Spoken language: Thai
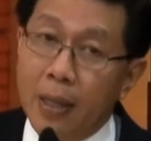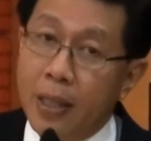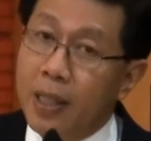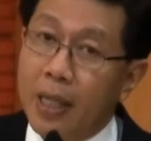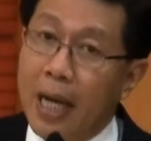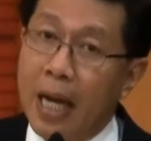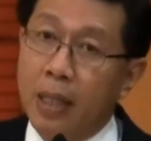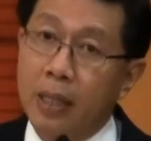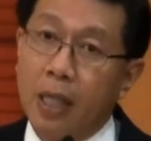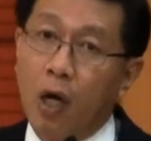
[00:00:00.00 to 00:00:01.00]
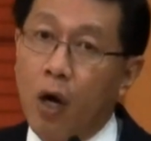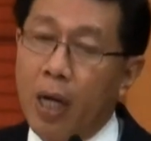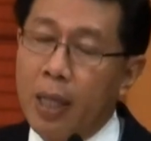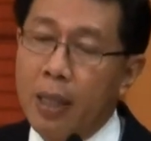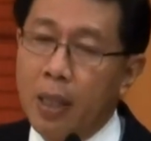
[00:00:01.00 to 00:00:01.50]
สินเชื่อธนาคารคือจะคอย
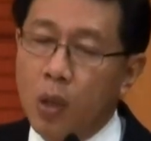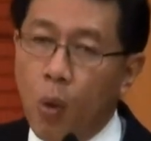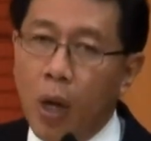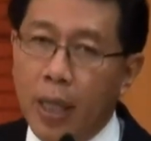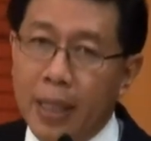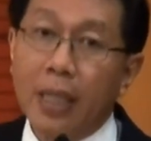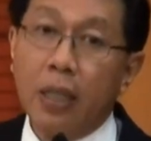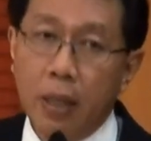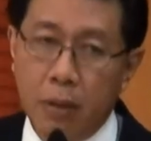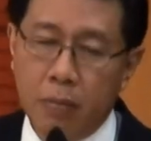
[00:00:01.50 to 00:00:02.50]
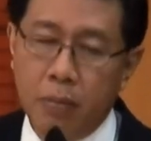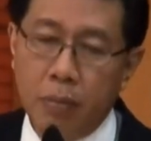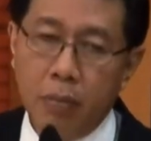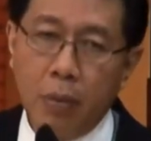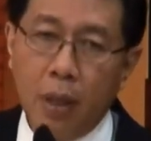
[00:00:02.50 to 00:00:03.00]
ทวงเงินท่านคืน
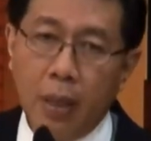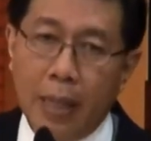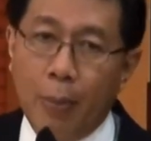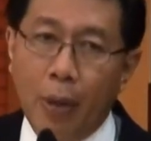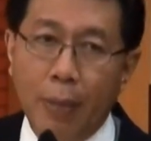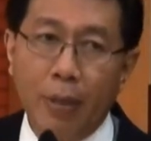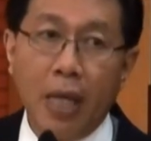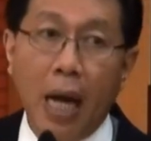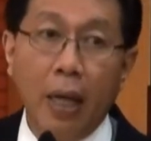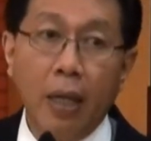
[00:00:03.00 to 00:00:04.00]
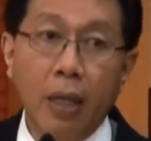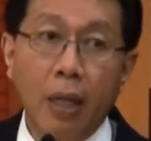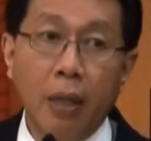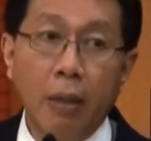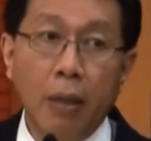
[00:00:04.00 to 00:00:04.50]
แต่พวกนี้ไม่ใช่
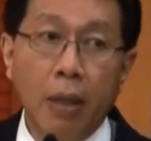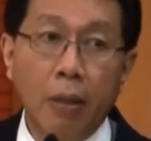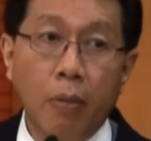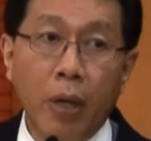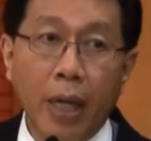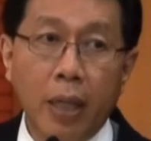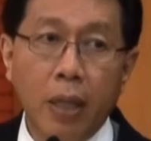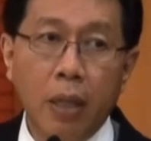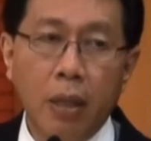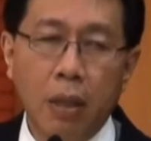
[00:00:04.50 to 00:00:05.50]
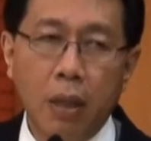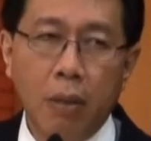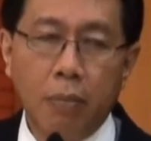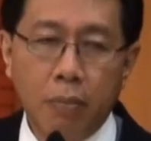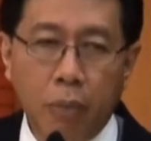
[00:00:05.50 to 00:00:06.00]
พวกนี้คือ
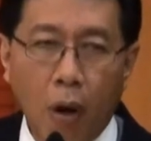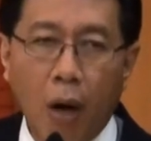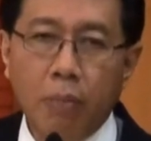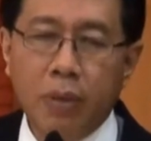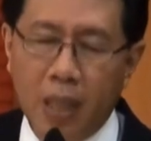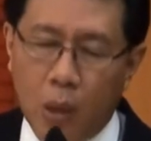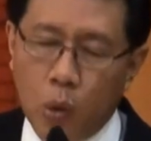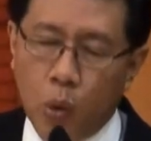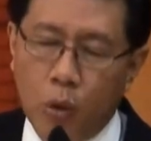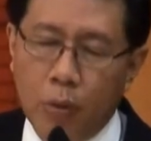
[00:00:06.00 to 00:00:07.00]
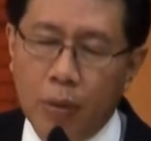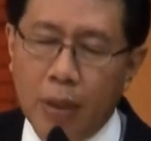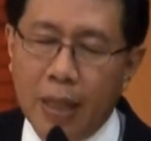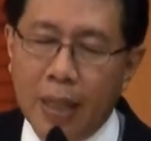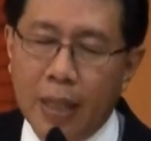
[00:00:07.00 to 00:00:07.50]
พร้อมที่จะลงทุน
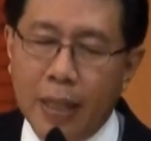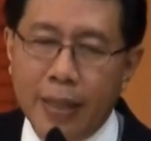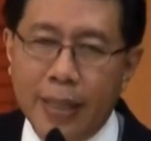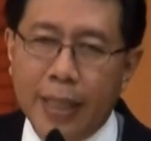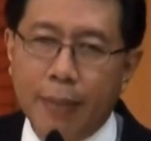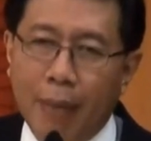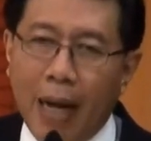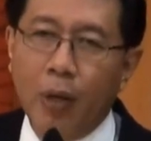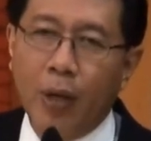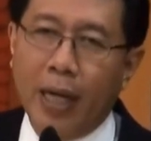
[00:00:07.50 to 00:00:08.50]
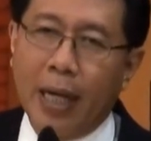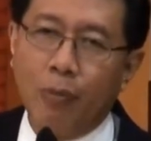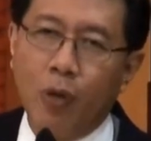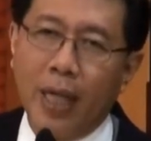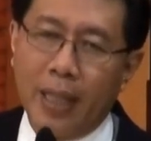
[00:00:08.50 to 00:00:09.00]
ที่จะไปด้วยกันกับ
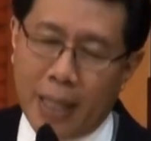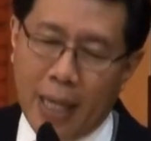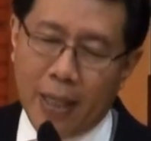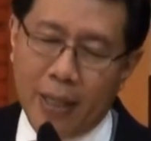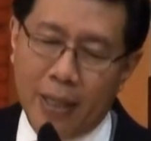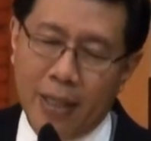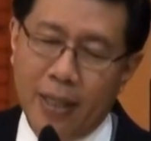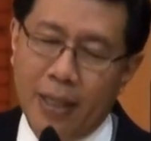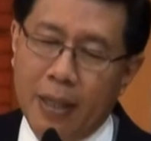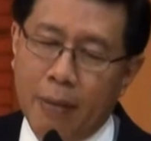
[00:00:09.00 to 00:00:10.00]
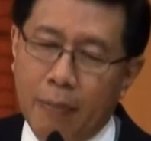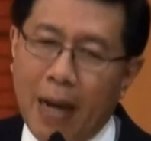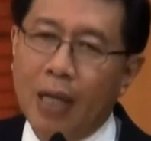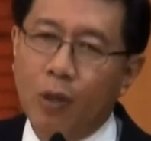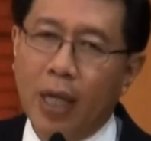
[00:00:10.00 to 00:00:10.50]
ธุรกิจท่าน
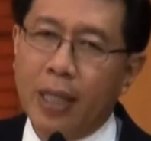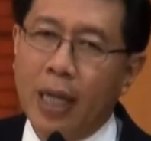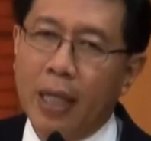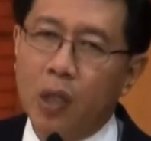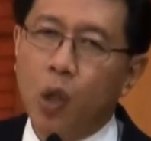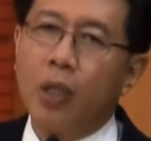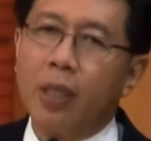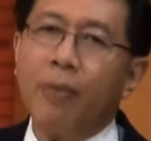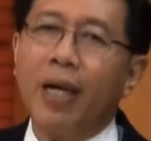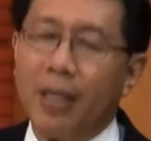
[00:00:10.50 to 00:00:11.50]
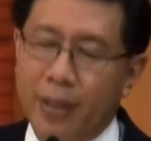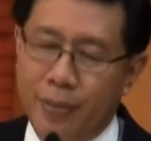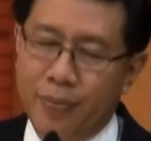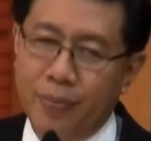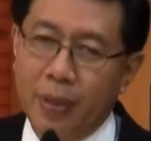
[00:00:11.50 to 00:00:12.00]
พาธุรกิจท่านจนสำเร็จ
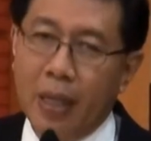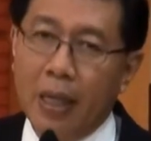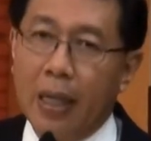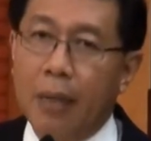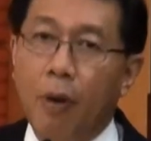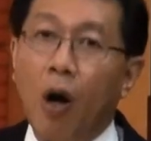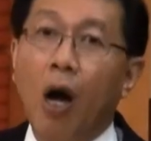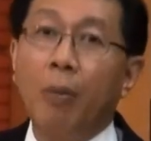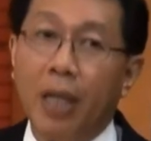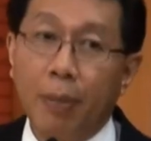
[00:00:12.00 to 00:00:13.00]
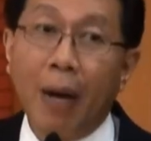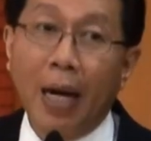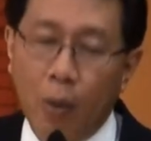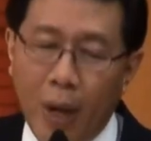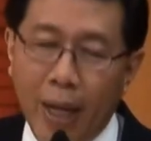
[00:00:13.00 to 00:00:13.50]
เพราะเขามีเดิมพัน
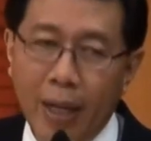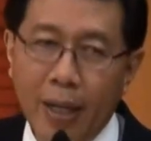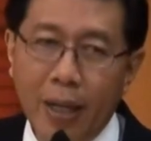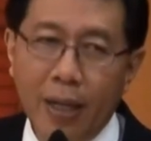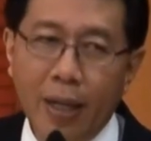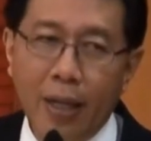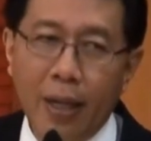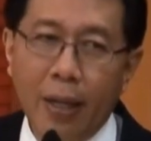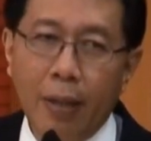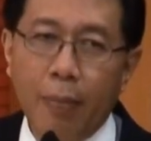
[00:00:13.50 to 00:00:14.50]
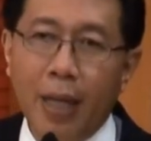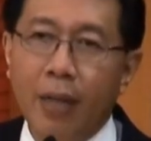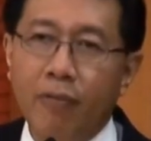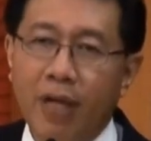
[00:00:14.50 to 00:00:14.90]
ด้วยเพราะฉะนั้น